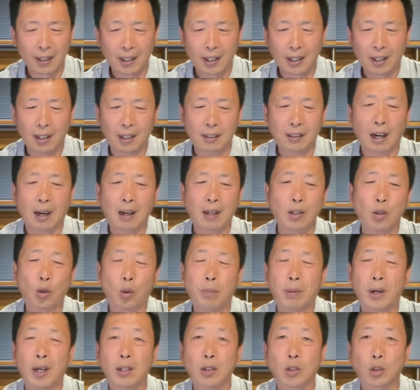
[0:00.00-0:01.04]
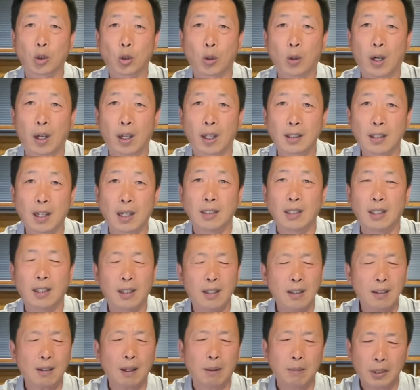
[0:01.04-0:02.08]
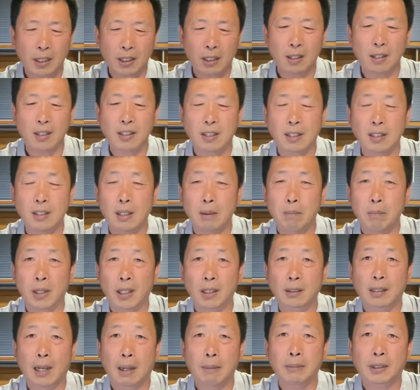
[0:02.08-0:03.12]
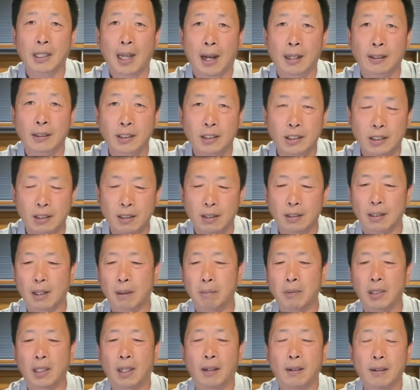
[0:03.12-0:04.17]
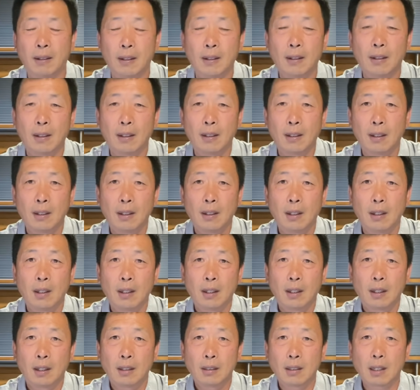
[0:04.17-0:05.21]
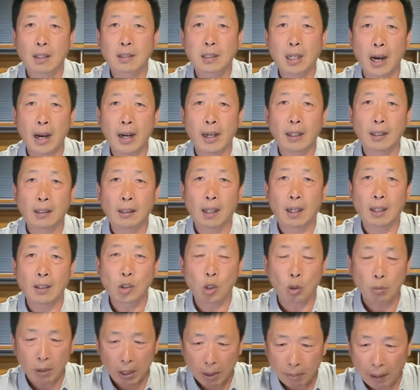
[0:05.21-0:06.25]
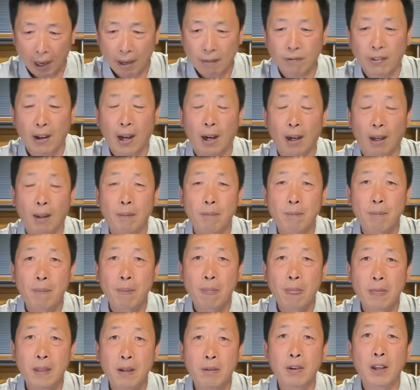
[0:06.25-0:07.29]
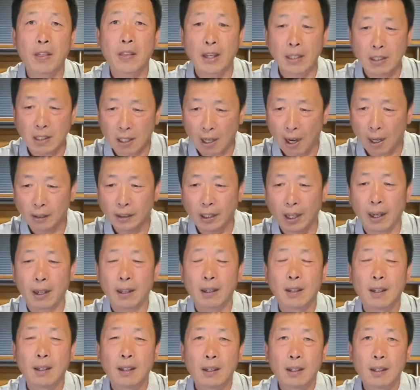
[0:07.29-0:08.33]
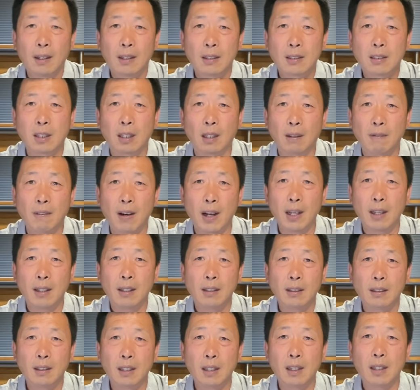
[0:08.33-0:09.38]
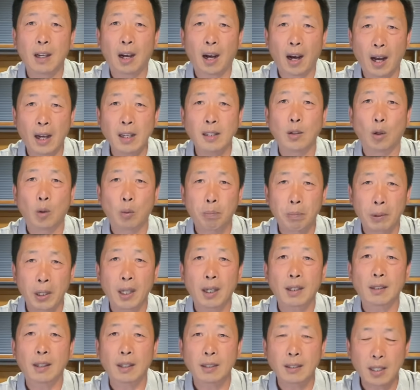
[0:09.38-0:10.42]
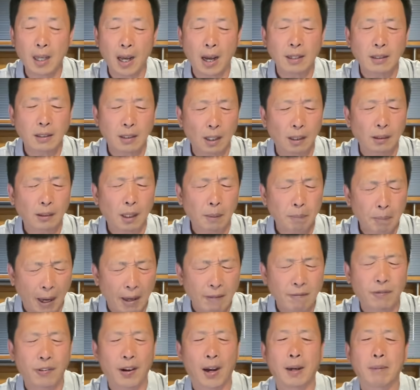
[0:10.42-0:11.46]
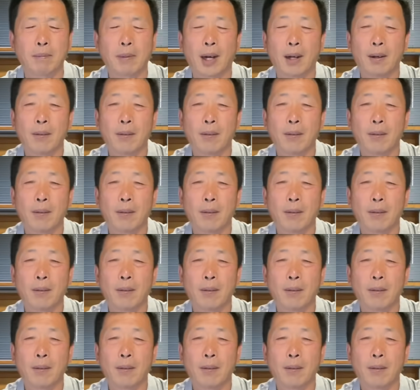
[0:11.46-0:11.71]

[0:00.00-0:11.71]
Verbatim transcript: 啊，当然有朋友说了，那你怎么知道习近平他们打的是什么呢？那这个呢就没办法了，因为在墙内，请问你还有别的验证的办法吗？